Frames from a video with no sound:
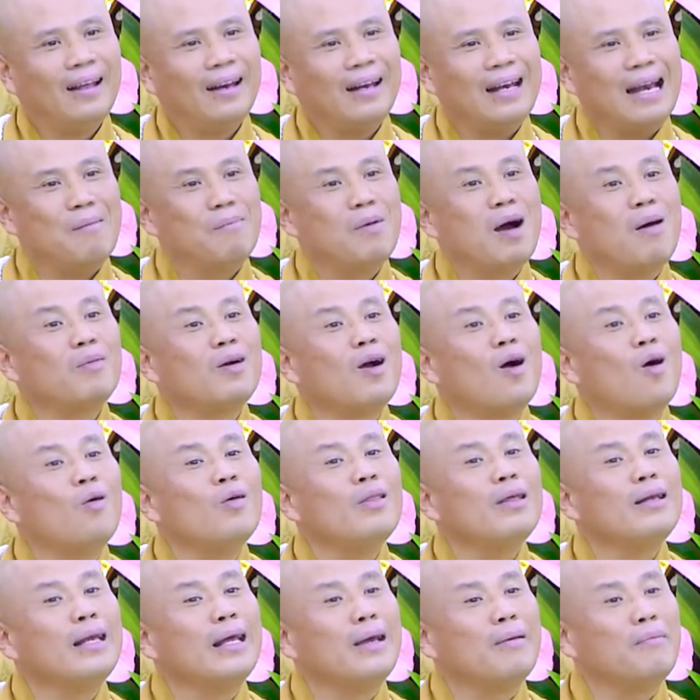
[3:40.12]
Nằm không ngủ
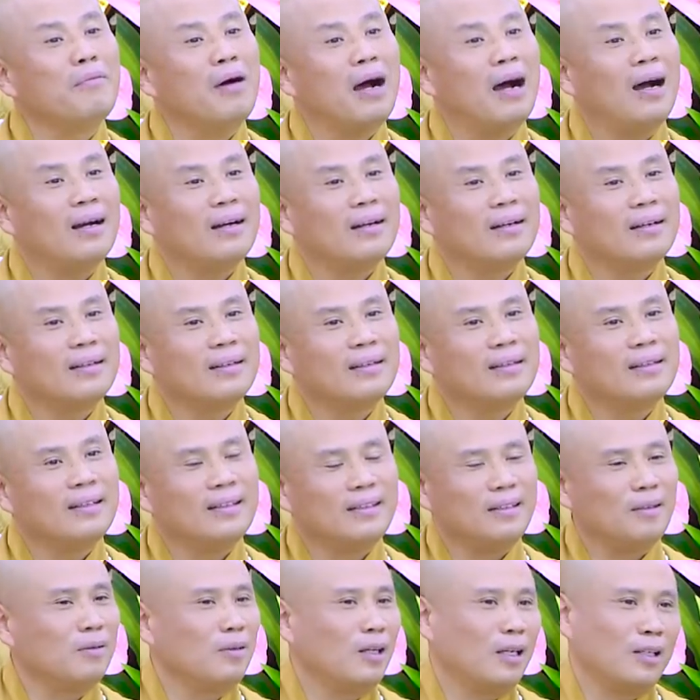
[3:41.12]
thì niệm Phật.
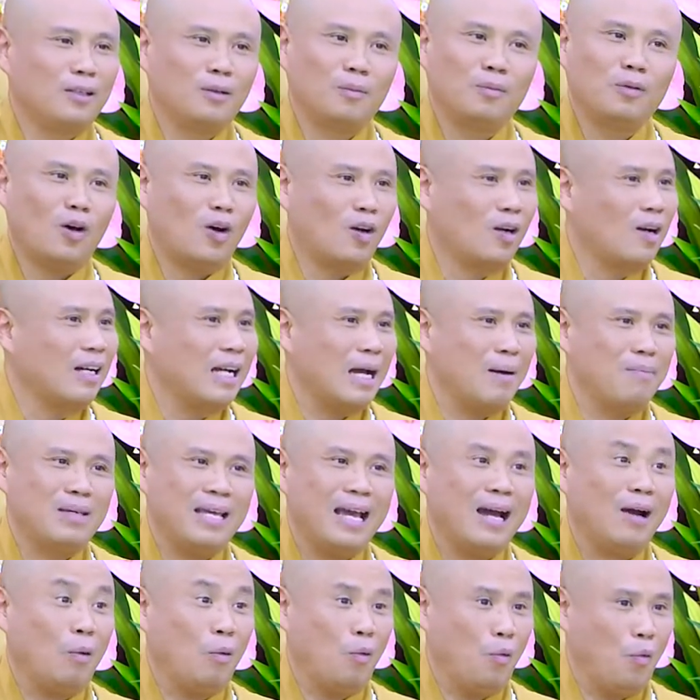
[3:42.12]
Cho nên chúng tôi có cảm
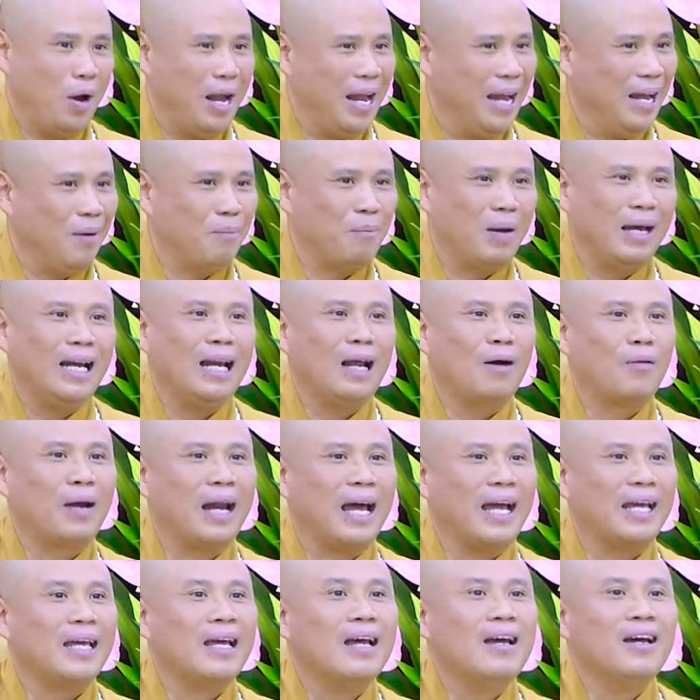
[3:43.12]
giác quen bấy lâu
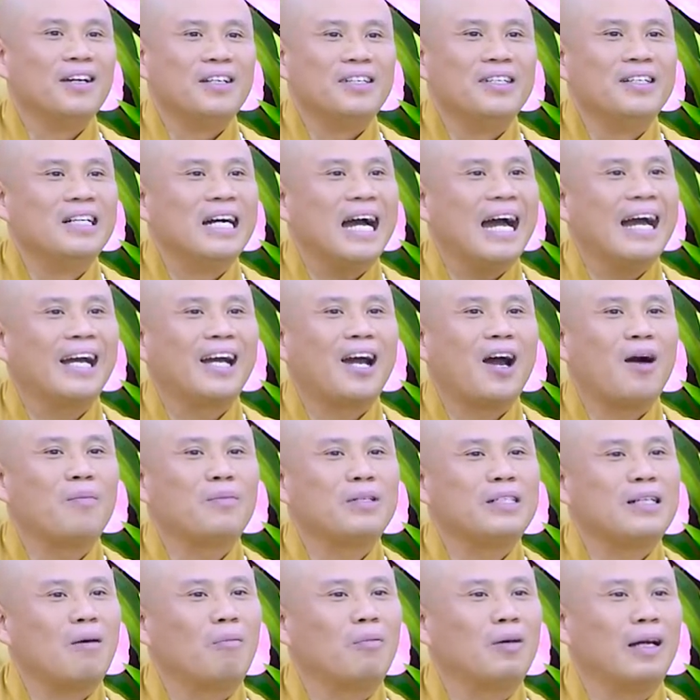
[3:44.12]
nay, vừa ăn
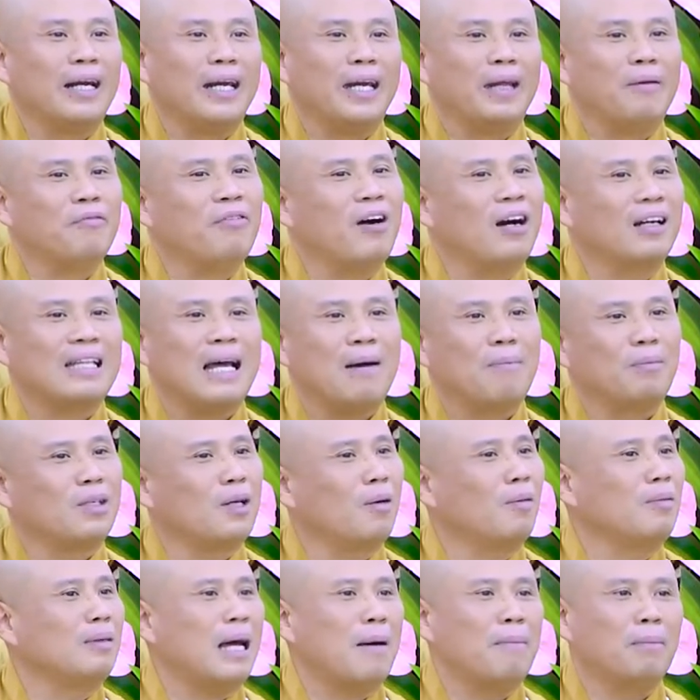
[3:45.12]
cơm xong là niệm Phật thầm
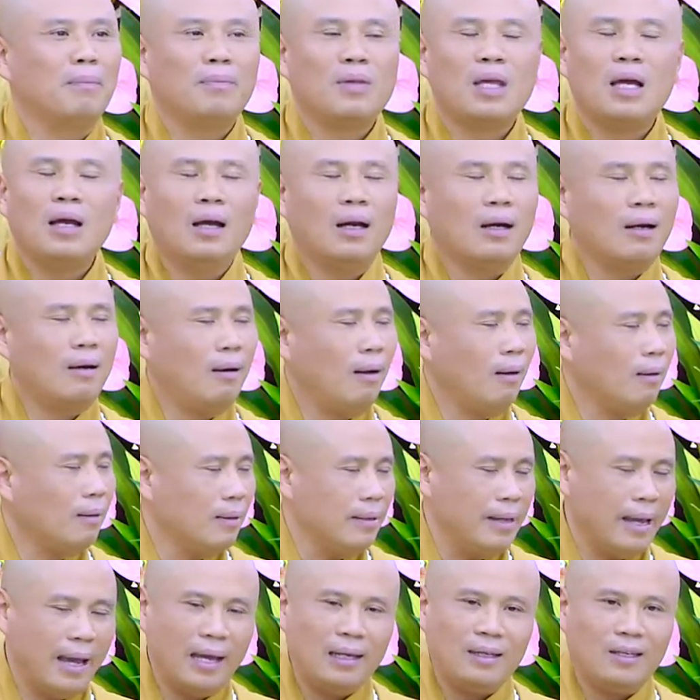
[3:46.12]
trong tâm, rất
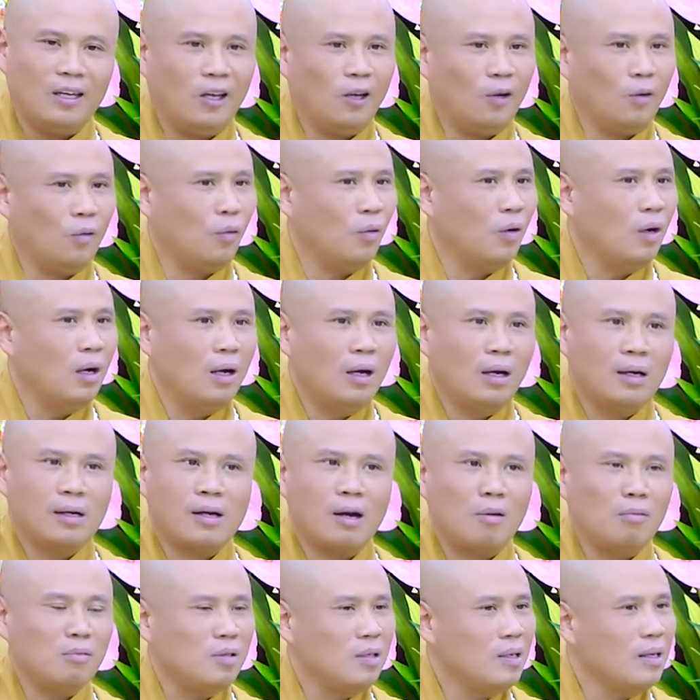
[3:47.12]
dễ chịu,
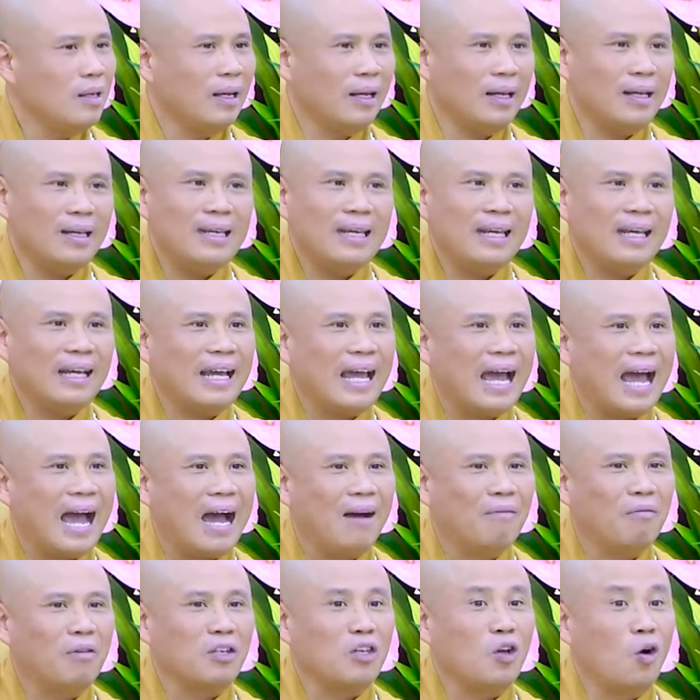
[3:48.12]
không suy nghĩ gì
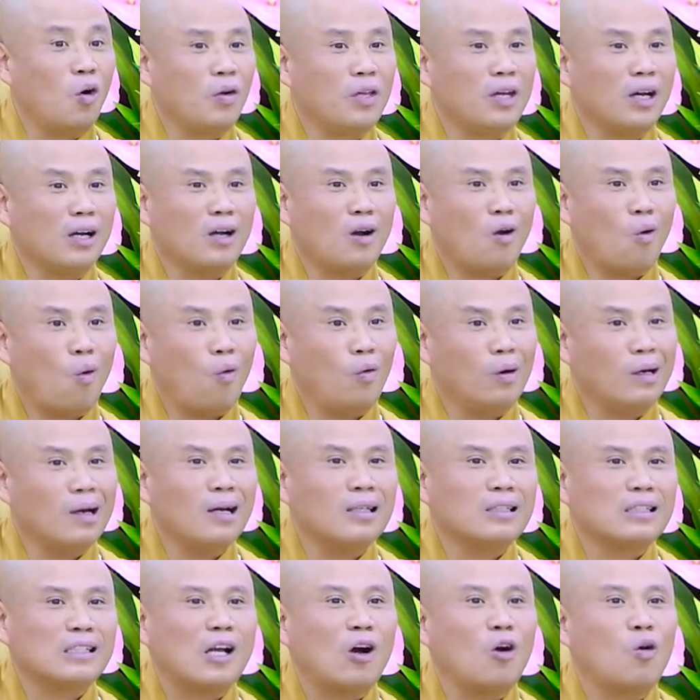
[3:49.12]
cả, và vô giấc ngủ
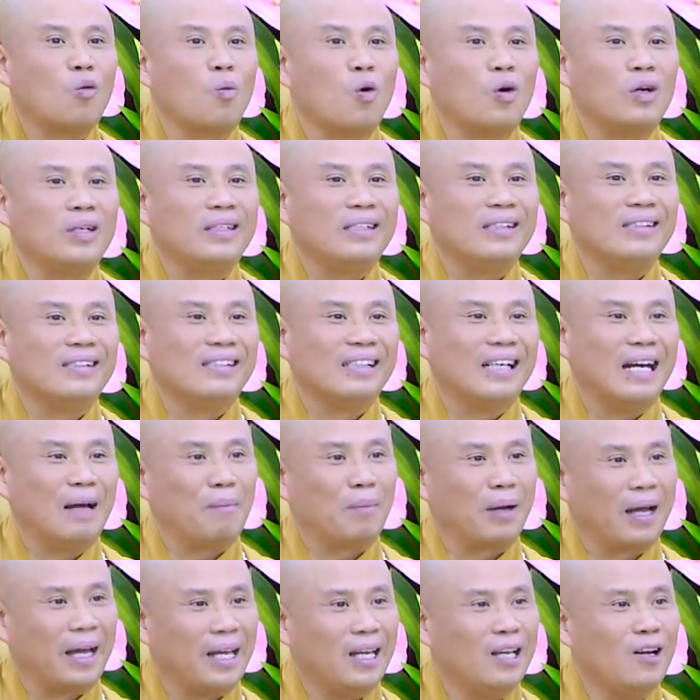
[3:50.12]
rất sâu buổi trưa,
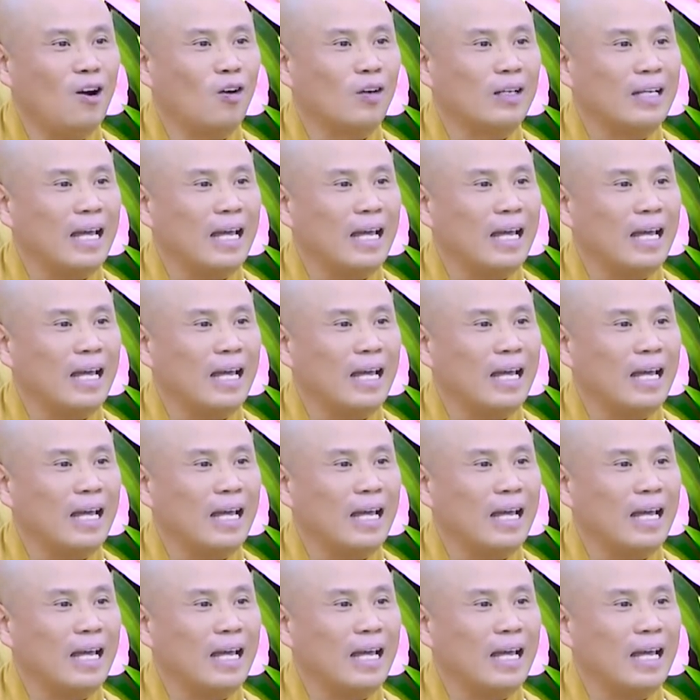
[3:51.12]
nằm nghỉ học